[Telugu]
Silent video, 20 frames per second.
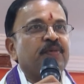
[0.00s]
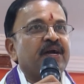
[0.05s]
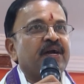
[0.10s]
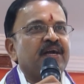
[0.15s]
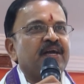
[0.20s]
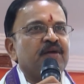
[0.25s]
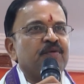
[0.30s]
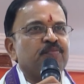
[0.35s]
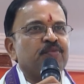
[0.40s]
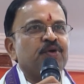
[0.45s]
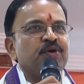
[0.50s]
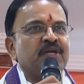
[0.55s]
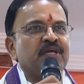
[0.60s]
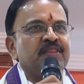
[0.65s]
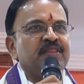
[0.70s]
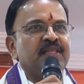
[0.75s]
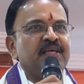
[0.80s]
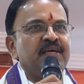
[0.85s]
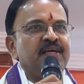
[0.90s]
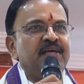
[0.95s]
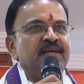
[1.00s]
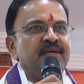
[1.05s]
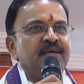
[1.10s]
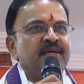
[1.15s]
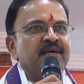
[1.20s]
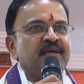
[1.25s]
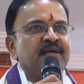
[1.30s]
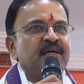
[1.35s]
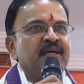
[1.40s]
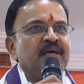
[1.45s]
పార్టీ పుట్టింది
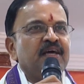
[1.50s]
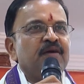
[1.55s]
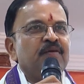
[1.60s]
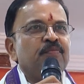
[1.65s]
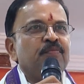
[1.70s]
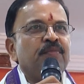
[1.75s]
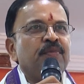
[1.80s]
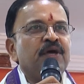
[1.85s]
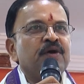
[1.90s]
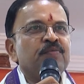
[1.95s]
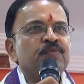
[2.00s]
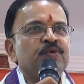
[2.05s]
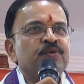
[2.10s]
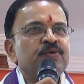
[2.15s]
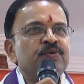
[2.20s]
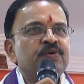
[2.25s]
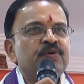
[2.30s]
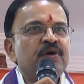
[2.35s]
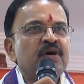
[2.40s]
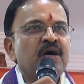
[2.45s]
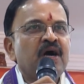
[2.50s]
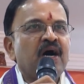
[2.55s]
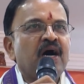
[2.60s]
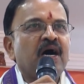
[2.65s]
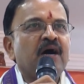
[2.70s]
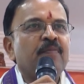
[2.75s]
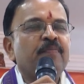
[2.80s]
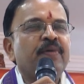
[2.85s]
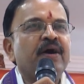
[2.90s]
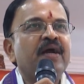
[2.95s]
మేము
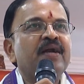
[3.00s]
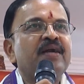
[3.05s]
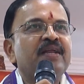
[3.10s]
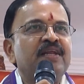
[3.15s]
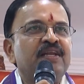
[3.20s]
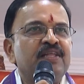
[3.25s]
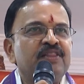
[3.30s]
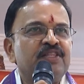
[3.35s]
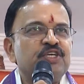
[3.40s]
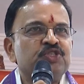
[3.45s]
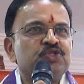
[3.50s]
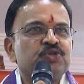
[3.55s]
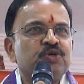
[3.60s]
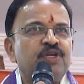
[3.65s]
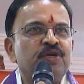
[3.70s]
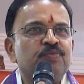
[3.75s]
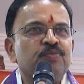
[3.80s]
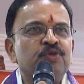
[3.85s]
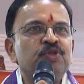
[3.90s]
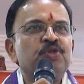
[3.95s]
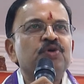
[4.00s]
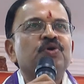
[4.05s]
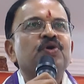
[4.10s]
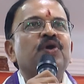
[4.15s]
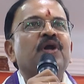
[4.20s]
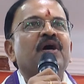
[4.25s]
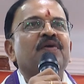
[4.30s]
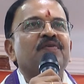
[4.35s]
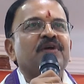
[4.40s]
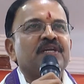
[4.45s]
ఆ పార్టీని తీసుకుని ముందుకు
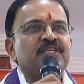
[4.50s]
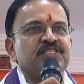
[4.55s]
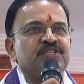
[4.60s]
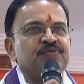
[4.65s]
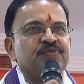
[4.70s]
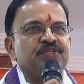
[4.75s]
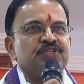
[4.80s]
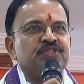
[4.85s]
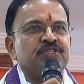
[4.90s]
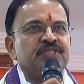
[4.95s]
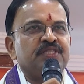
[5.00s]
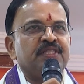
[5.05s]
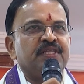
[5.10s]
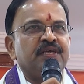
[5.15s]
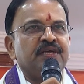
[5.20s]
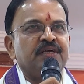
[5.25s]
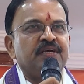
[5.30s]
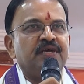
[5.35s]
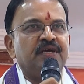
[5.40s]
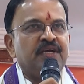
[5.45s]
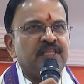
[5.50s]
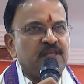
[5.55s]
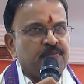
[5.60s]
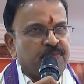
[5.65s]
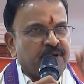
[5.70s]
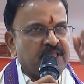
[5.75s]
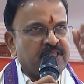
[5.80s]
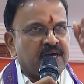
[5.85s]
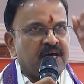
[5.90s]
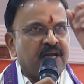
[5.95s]
రావలసి వచ్చింది ఇది
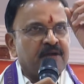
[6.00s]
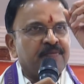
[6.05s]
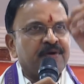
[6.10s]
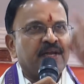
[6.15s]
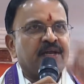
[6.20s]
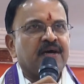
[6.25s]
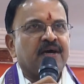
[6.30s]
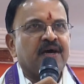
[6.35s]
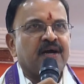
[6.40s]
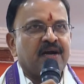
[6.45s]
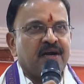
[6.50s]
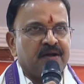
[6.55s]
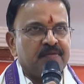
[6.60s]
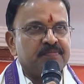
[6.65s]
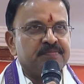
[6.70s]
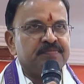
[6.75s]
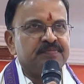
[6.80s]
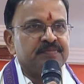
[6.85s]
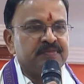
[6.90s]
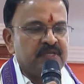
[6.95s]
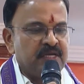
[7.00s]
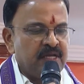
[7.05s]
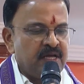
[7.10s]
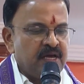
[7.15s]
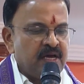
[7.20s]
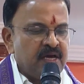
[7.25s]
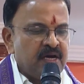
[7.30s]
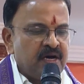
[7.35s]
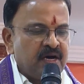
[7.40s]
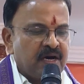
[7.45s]
ప్రధానమైన కారణం
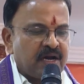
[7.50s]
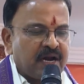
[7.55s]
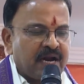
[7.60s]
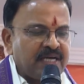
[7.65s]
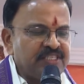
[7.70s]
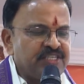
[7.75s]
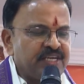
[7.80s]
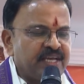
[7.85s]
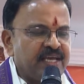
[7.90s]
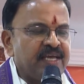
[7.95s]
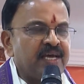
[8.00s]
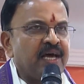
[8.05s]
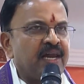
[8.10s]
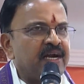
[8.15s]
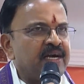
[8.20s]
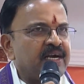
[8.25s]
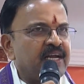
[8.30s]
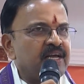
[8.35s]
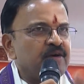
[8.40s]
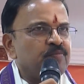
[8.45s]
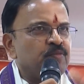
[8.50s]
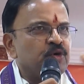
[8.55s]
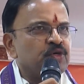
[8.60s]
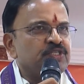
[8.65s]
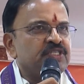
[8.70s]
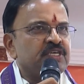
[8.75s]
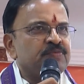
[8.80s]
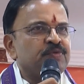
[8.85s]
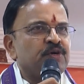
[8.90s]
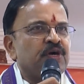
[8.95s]
రాజకీయాలంటే
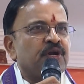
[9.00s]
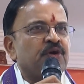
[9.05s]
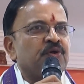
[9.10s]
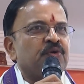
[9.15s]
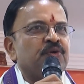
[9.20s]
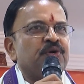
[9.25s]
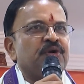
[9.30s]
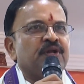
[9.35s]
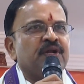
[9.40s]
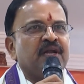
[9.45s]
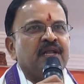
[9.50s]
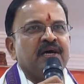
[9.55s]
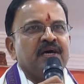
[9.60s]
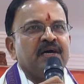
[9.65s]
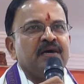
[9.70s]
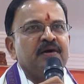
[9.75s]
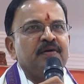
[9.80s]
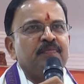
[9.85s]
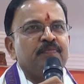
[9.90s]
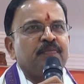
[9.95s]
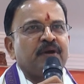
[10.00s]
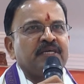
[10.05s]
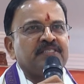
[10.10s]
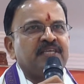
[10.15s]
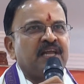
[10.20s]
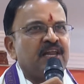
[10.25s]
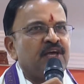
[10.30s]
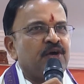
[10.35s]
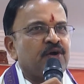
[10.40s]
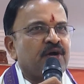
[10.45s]
మోసము అనుకుంటున్న
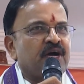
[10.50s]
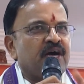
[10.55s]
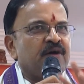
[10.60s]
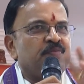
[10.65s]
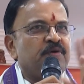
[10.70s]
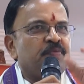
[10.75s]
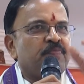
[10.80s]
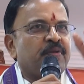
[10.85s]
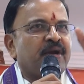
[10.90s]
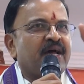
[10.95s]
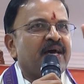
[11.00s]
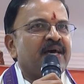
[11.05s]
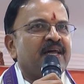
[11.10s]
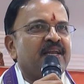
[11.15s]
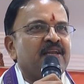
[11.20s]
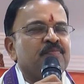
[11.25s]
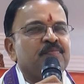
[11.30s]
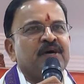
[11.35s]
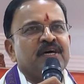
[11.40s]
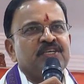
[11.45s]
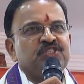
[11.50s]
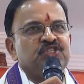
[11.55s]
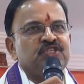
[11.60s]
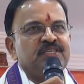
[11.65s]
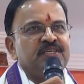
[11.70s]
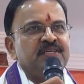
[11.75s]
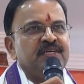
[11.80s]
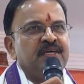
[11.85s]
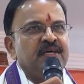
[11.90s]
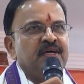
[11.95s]
ప్రజల యొక్క అభిప్రాయాన్ని
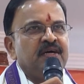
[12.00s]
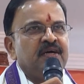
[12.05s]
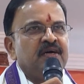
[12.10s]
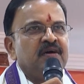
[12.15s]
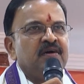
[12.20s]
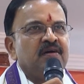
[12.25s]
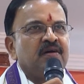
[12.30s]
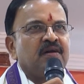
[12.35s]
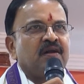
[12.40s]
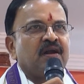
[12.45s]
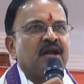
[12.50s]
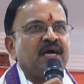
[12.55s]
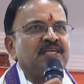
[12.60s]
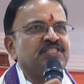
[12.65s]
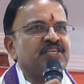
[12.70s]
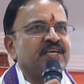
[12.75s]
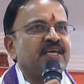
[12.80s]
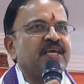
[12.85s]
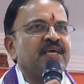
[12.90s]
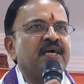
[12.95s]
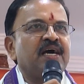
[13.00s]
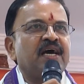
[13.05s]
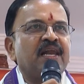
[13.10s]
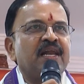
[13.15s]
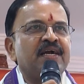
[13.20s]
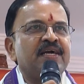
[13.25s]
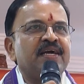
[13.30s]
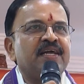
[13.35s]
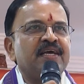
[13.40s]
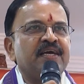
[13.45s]
మార్చి
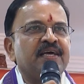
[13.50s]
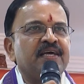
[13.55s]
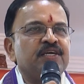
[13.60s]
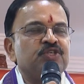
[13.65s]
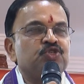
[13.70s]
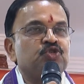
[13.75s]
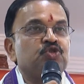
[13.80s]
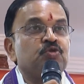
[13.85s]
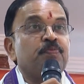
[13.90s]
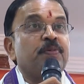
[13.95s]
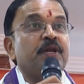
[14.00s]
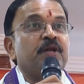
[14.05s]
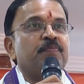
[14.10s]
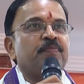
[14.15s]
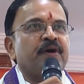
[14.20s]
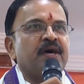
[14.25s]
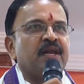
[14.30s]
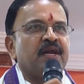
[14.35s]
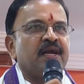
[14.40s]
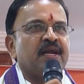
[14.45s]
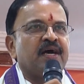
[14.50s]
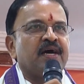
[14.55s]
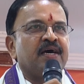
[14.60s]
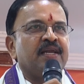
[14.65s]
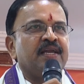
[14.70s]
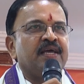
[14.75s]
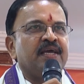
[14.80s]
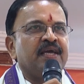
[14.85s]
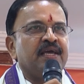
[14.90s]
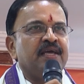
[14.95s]
రాజకీయాలంటే సుపరిపాలన
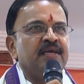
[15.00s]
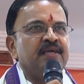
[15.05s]
అని